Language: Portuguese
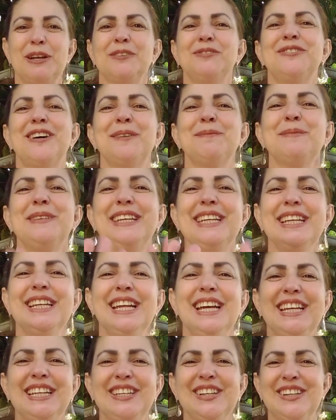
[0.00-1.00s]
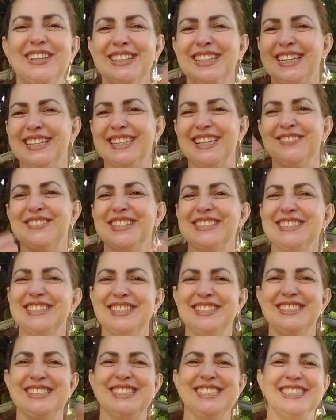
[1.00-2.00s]
para a família aí, ó, quem tá me
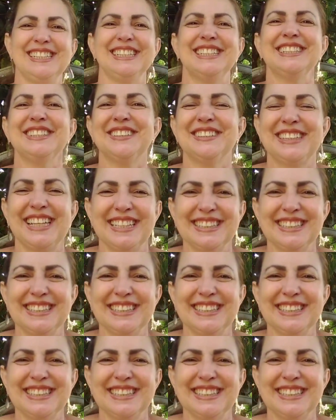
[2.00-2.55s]
assistindo,